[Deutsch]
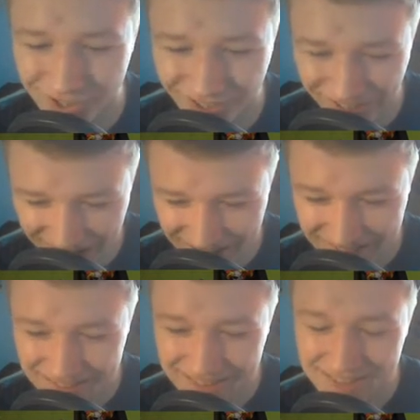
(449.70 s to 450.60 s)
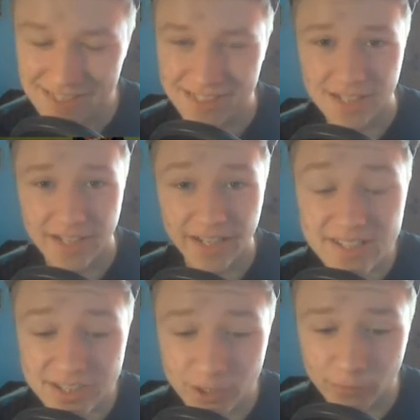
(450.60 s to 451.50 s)
Okay.
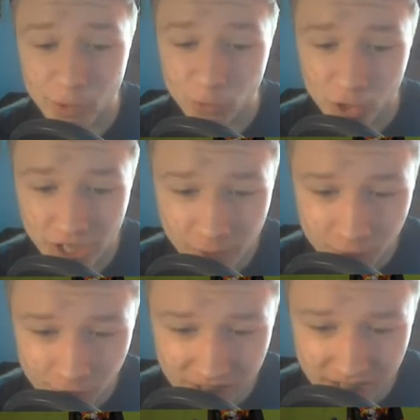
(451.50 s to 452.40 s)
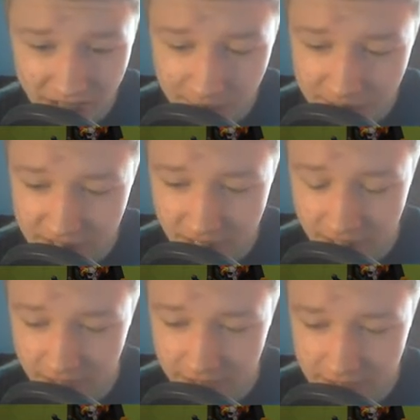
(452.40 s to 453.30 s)
Jetzt drücken wir auf OK und unser Name ist
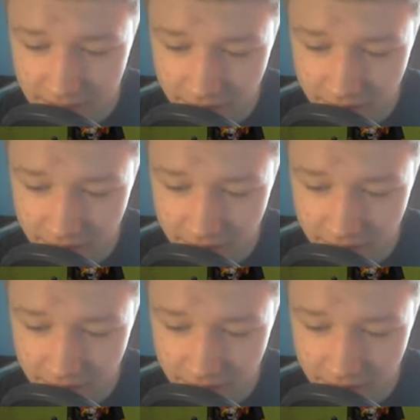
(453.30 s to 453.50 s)
geändert.